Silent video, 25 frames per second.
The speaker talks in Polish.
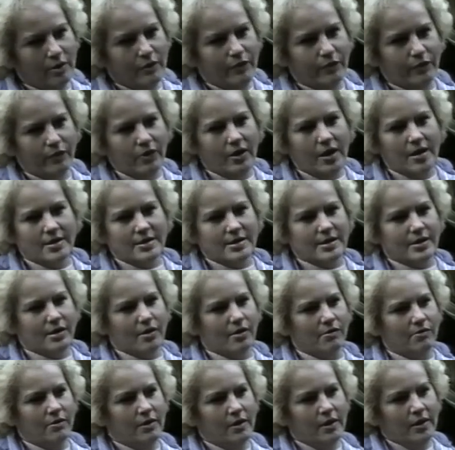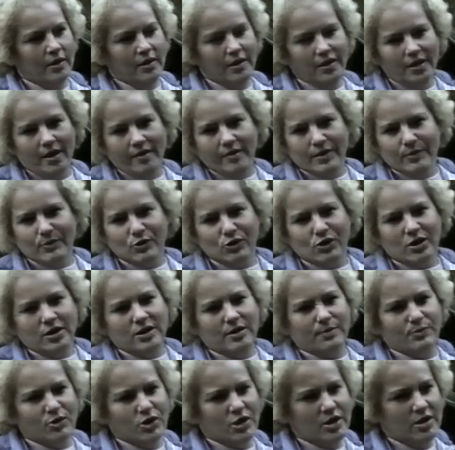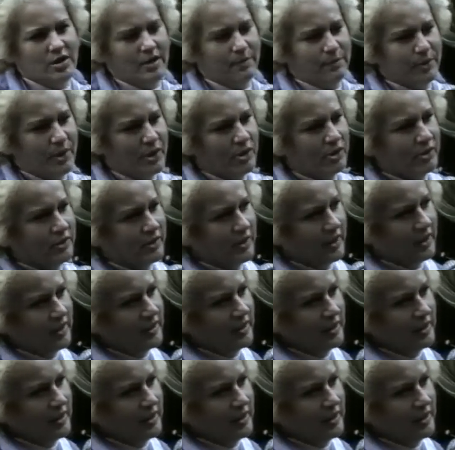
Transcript: dwunastką i nawet można się przejść na piechotę.